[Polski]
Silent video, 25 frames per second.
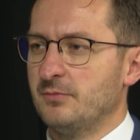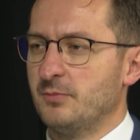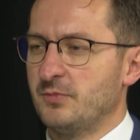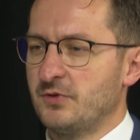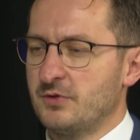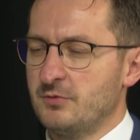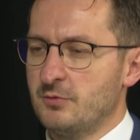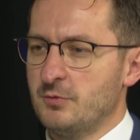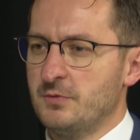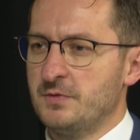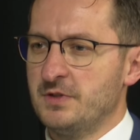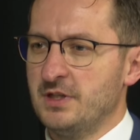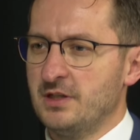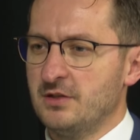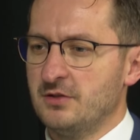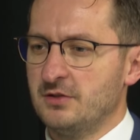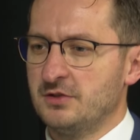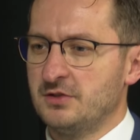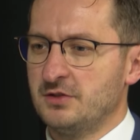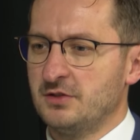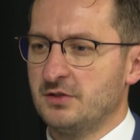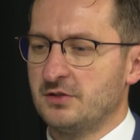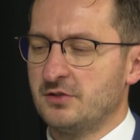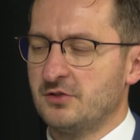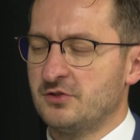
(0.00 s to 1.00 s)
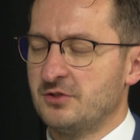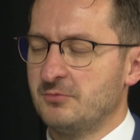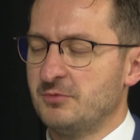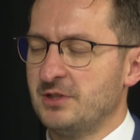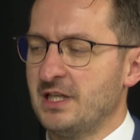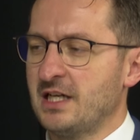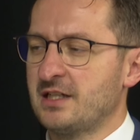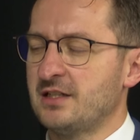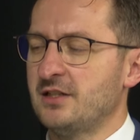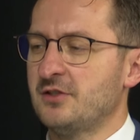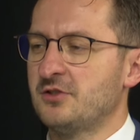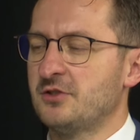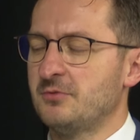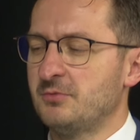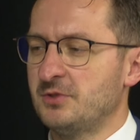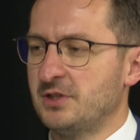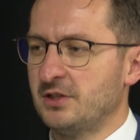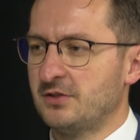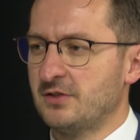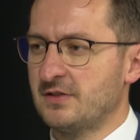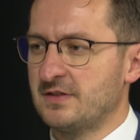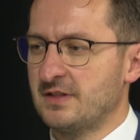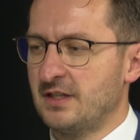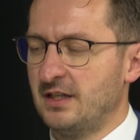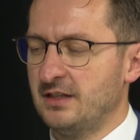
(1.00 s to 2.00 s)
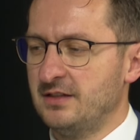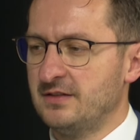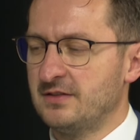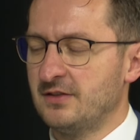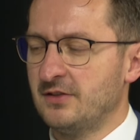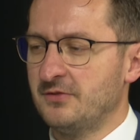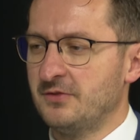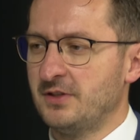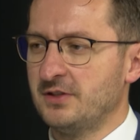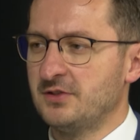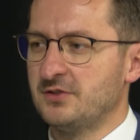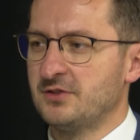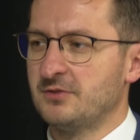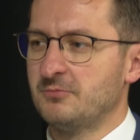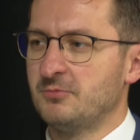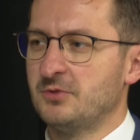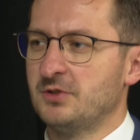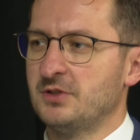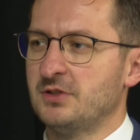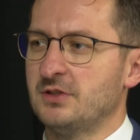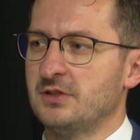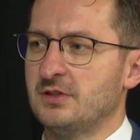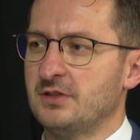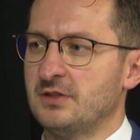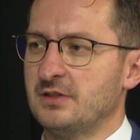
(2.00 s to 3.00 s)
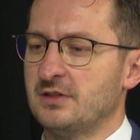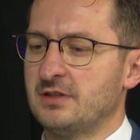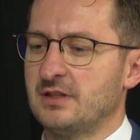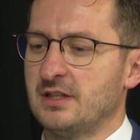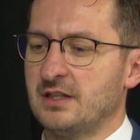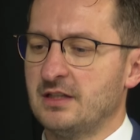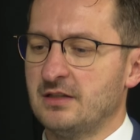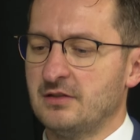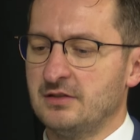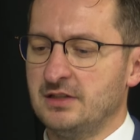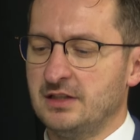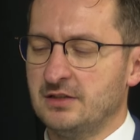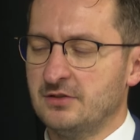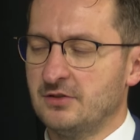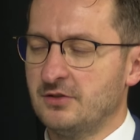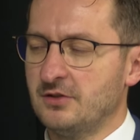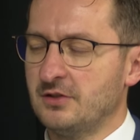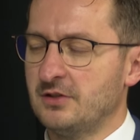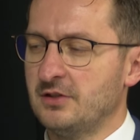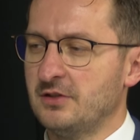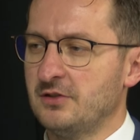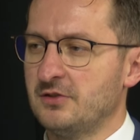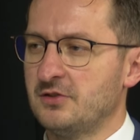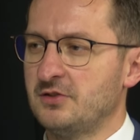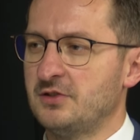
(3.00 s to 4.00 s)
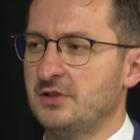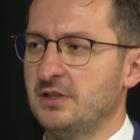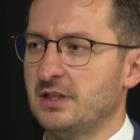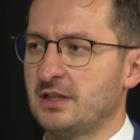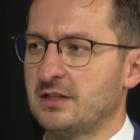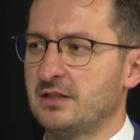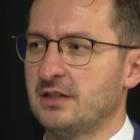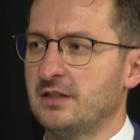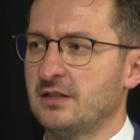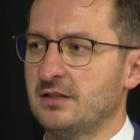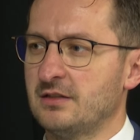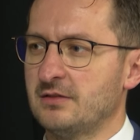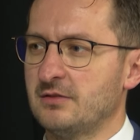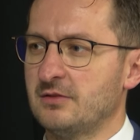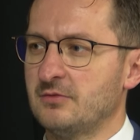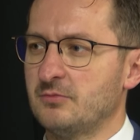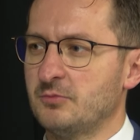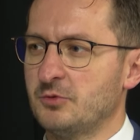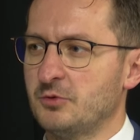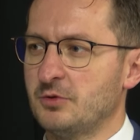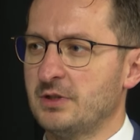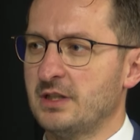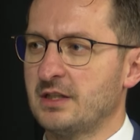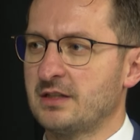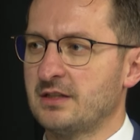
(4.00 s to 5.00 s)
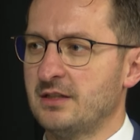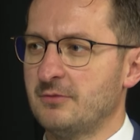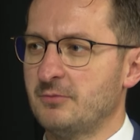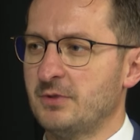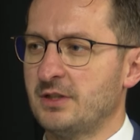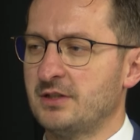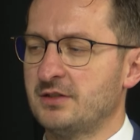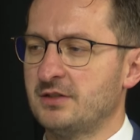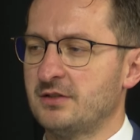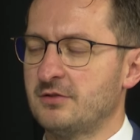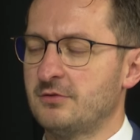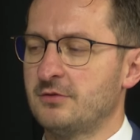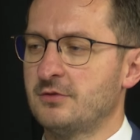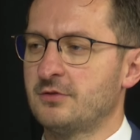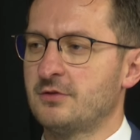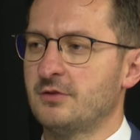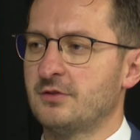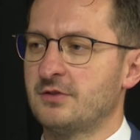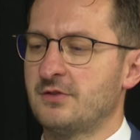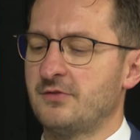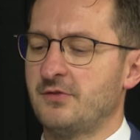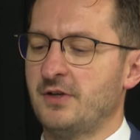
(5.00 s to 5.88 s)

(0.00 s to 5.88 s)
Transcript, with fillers: Głównie chodzi o to, żeby jak najszybciej to zrealizować, żeby e, te niedogodności jak naj, e, były jak najbardziej krótkotrwałe.